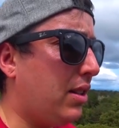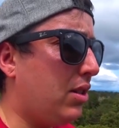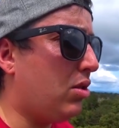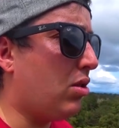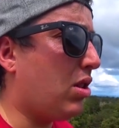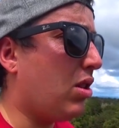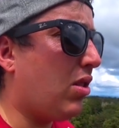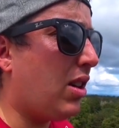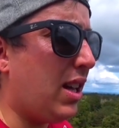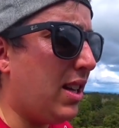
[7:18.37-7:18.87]
yo
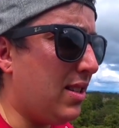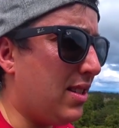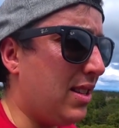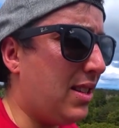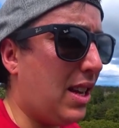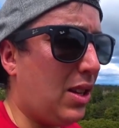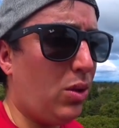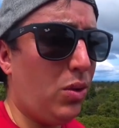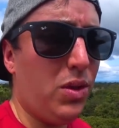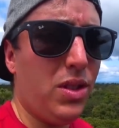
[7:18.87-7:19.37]
creo que hice
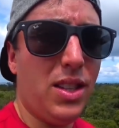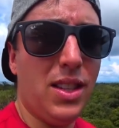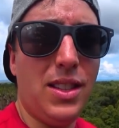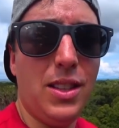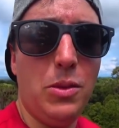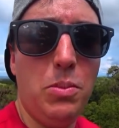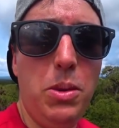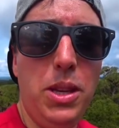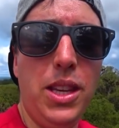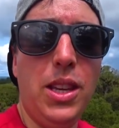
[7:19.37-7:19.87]
ya
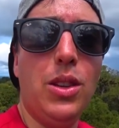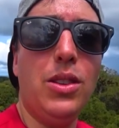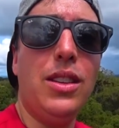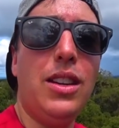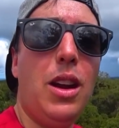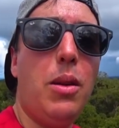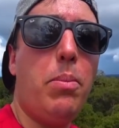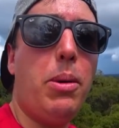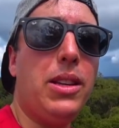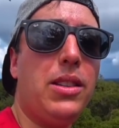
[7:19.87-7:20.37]
suficientes videos en
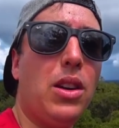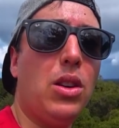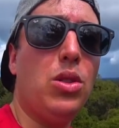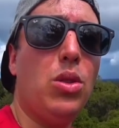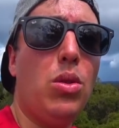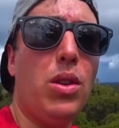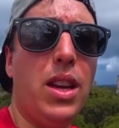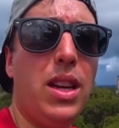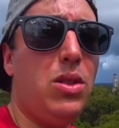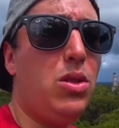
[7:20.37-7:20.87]
el pasado
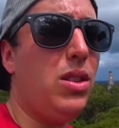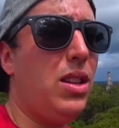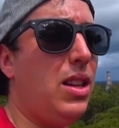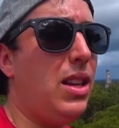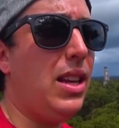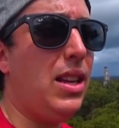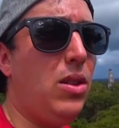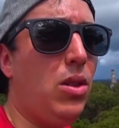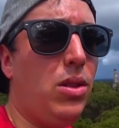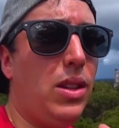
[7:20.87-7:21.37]
sobre eso y
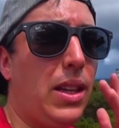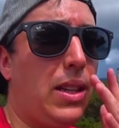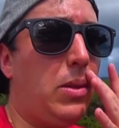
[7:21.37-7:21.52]
donde